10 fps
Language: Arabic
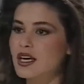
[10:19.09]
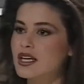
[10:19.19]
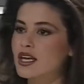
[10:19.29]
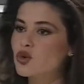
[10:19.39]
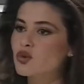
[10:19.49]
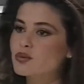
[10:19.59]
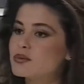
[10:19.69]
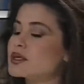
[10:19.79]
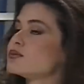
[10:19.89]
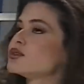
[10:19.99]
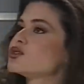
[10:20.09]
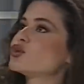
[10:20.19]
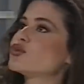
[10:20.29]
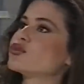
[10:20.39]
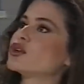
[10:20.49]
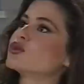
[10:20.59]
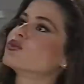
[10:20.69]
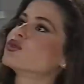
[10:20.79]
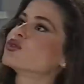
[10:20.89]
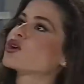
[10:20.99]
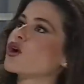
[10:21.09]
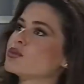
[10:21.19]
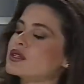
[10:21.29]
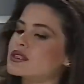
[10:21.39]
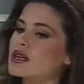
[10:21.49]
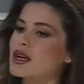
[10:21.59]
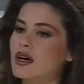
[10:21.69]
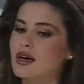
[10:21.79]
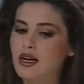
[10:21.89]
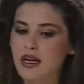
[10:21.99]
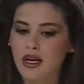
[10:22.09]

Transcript: يعني هو بيشوف الامور او بينظر لها